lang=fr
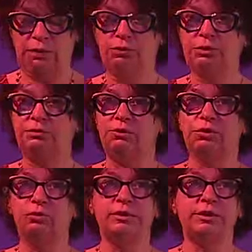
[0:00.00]
Nous
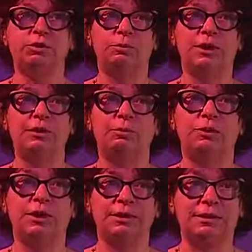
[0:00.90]
avons aussi une
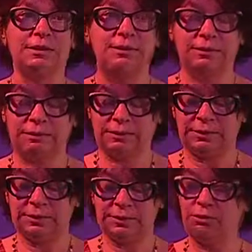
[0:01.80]
particularité,
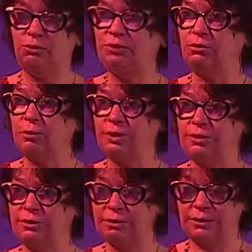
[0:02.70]
c'est-à-dire nous avons
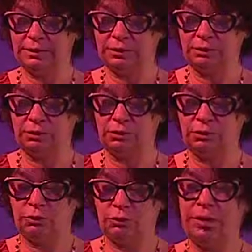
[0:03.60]
présenté
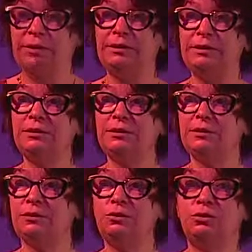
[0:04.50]
le planning,
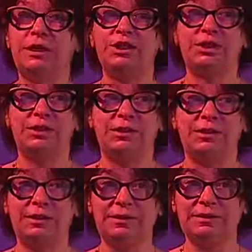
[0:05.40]
le marché
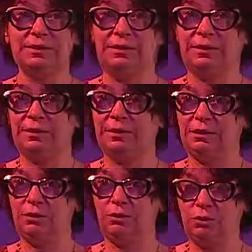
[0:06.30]
Redat
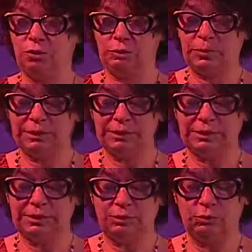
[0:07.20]
et donc le
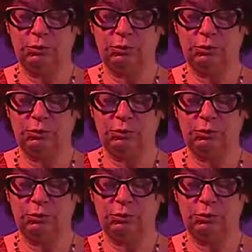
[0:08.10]
planning qui nous